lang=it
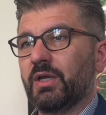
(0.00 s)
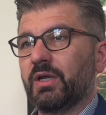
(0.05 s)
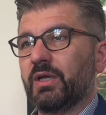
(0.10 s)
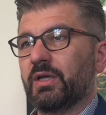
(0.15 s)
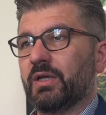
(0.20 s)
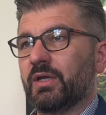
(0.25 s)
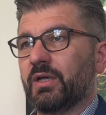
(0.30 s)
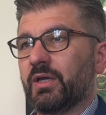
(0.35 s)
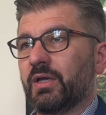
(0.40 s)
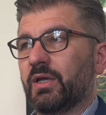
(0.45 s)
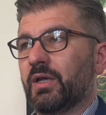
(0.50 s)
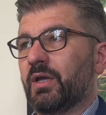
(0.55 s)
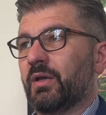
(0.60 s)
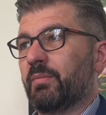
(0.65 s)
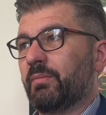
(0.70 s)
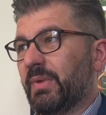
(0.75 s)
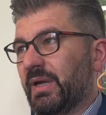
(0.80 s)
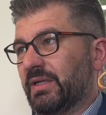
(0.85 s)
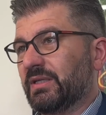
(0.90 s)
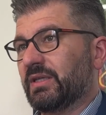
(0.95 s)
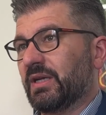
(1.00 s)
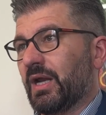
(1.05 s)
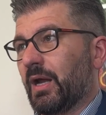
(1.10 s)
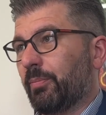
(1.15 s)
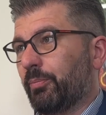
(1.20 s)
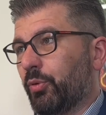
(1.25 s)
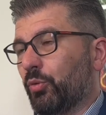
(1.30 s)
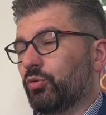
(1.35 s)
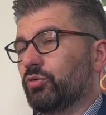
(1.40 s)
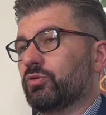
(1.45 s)
Eh, mentre
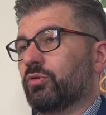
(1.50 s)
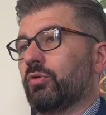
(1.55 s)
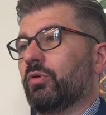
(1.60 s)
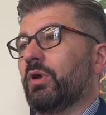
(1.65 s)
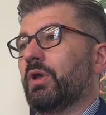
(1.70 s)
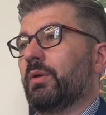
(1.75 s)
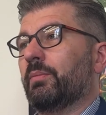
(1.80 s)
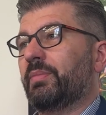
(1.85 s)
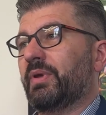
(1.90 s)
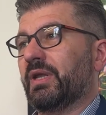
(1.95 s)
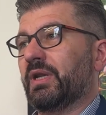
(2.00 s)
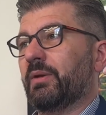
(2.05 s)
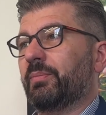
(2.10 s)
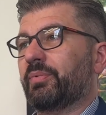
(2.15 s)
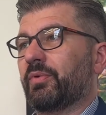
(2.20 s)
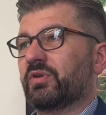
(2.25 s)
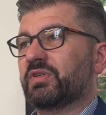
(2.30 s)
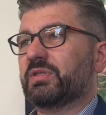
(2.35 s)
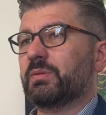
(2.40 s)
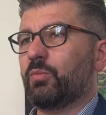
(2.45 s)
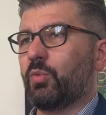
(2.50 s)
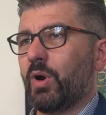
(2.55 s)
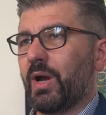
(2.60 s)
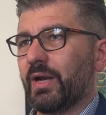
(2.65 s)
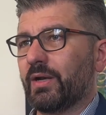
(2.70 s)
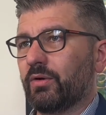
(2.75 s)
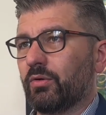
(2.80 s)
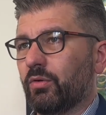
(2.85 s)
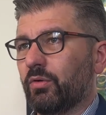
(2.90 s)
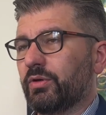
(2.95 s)
appunto per il prossimo
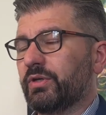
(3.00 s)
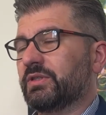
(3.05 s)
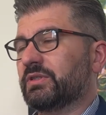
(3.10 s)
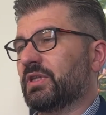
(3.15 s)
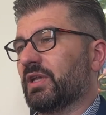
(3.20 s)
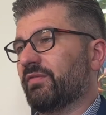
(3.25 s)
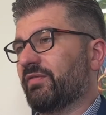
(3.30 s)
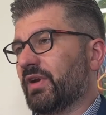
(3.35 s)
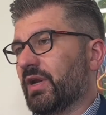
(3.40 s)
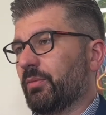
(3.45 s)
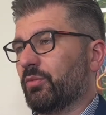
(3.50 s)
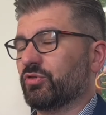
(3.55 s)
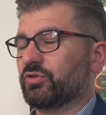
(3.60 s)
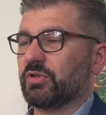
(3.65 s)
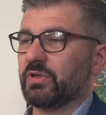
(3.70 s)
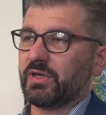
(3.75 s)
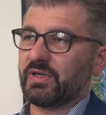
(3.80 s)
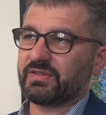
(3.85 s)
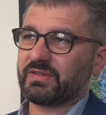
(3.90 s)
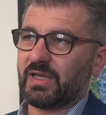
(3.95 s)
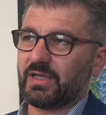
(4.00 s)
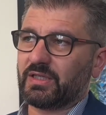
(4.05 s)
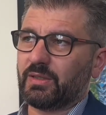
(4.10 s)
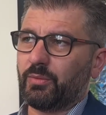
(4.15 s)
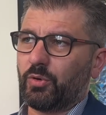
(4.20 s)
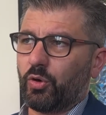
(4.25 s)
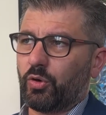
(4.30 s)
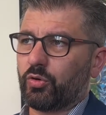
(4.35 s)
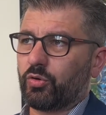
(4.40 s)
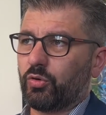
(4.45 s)
anno interverremo sul restante
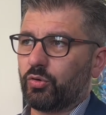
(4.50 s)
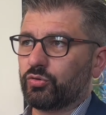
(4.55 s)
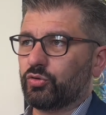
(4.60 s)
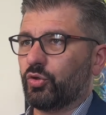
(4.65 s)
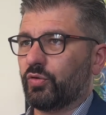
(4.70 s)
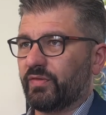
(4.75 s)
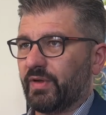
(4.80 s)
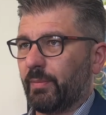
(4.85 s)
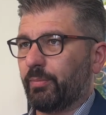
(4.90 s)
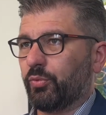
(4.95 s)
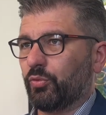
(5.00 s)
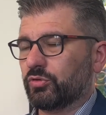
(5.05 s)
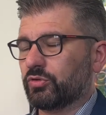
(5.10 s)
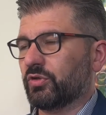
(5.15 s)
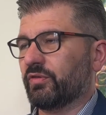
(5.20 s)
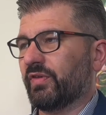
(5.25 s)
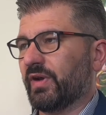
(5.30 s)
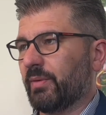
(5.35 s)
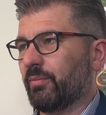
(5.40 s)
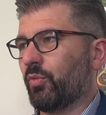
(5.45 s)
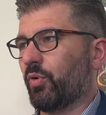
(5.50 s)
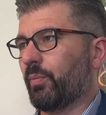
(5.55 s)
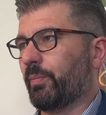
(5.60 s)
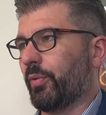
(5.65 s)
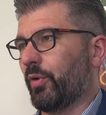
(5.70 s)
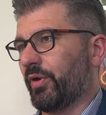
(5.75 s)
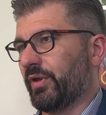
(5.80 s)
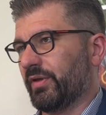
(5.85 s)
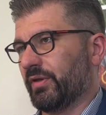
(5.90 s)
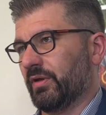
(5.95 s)
blocco dove appunto dovremo
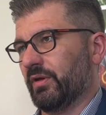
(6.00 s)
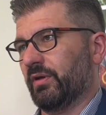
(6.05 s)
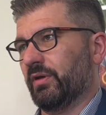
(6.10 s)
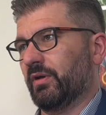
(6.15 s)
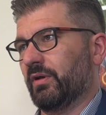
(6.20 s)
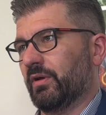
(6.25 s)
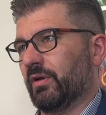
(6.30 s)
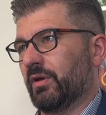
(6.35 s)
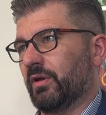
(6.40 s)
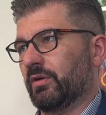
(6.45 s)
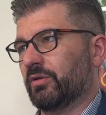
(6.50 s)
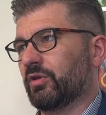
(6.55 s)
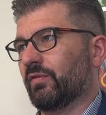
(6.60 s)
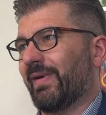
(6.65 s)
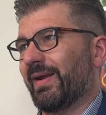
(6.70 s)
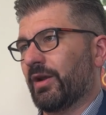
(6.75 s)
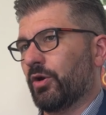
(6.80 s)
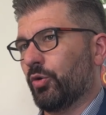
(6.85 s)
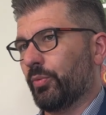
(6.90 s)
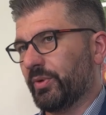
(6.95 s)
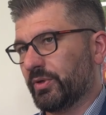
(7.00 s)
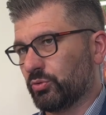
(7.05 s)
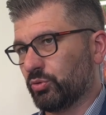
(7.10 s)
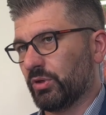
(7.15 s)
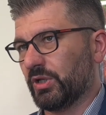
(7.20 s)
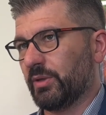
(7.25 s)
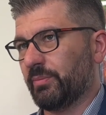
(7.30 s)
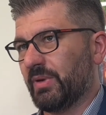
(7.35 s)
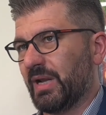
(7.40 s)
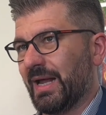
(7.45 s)
poi eh, trovare le
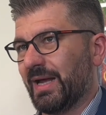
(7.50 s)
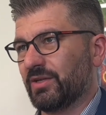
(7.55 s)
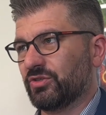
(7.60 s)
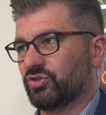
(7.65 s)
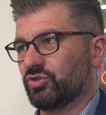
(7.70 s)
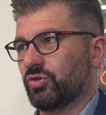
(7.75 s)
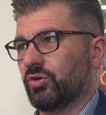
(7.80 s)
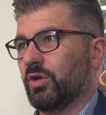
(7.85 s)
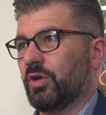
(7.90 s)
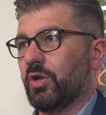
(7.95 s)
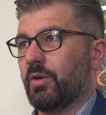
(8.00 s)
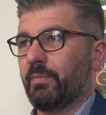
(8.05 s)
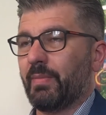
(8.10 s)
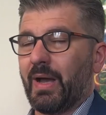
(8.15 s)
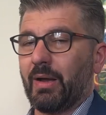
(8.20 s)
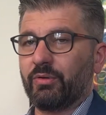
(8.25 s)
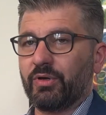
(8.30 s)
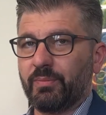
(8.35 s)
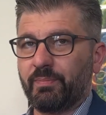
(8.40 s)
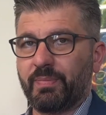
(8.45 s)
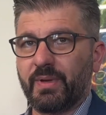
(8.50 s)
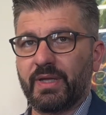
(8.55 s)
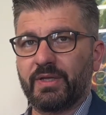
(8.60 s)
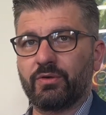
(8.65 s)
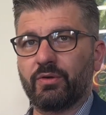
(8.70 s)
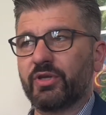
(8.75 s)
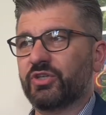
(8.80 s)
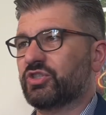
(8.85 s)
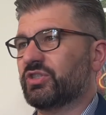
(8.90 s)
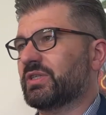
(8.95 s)
coperture di bilancio. Ma un
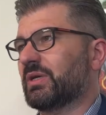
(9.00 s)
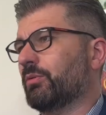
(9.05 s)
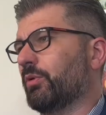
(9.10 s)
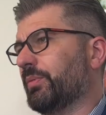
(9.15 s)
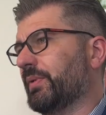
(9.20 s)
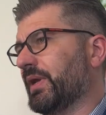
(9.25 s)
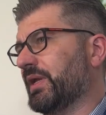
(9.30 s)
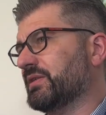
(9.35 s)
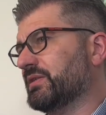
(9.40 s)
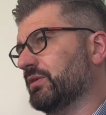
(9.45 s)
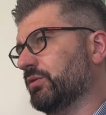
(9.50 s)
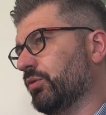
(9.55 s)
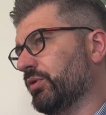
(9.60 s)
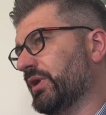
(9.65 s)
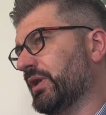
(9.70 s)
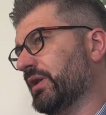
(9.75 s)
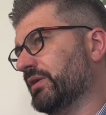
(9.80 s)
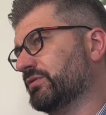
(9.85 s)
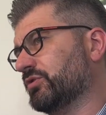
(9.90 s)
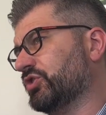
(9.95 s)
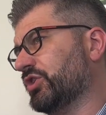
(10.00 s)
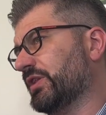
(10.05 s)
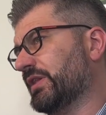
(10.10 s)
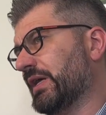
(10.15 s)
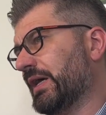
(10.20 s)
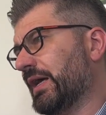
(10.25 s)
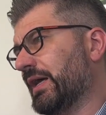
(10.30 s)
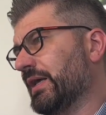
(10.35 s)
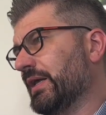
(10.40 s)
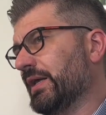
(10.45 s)
impegno che ci siamo presi noi e la
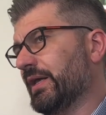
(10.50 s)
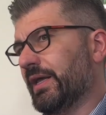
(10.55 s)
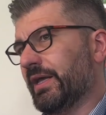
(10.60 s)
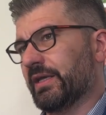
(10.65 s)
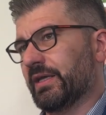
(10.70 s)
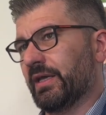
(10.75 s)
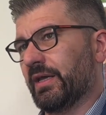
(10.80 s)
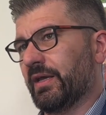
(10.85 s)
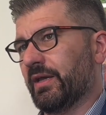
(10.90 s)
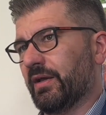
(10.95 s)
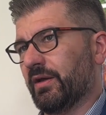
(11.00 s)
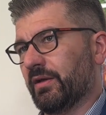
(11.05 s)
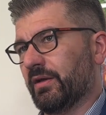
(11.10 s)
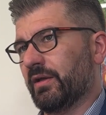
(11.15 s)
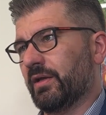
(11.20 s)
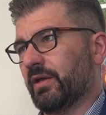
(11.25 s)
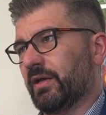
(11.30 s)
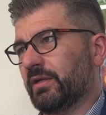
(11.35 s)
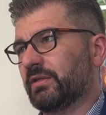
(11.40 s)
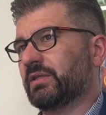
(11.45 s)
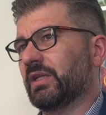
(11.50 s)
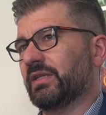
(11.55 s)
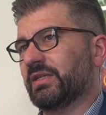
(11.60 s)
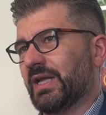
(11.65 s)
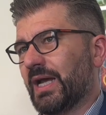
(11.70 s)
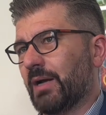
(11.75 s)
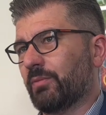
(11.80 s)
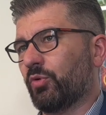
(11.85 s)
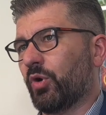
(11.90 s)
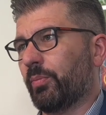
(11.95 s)
società e che eh,
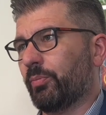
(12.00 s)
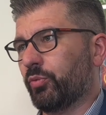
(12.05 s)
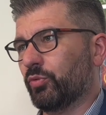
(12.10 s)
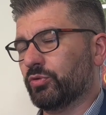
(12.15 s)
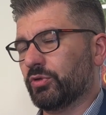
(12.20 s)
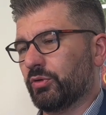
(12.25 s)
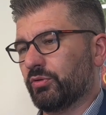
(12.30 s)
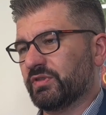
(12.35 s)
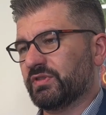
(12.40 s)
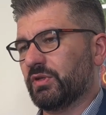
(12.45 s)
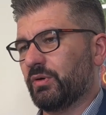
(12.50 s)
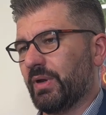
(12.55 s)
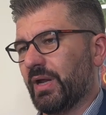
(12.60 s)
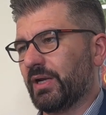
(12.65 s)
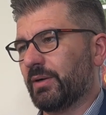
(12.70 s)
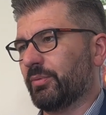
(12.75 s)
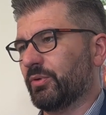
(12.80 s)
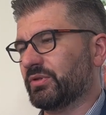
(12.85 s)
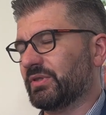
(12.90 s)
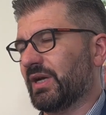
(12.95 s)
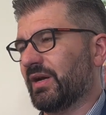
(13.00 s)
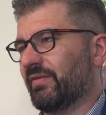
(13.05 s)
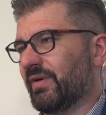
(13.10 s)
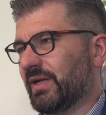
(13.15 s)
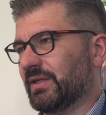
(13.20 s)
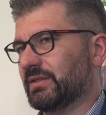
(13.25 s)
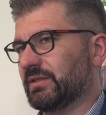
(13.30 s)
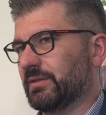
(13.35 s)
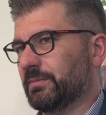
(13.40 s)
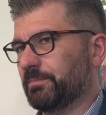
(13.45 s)
intendiamo appunto in questi due anni portare
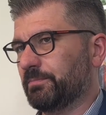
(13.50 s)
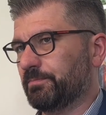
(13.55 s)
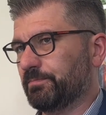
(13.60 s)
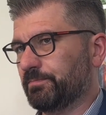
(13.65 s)
avanti.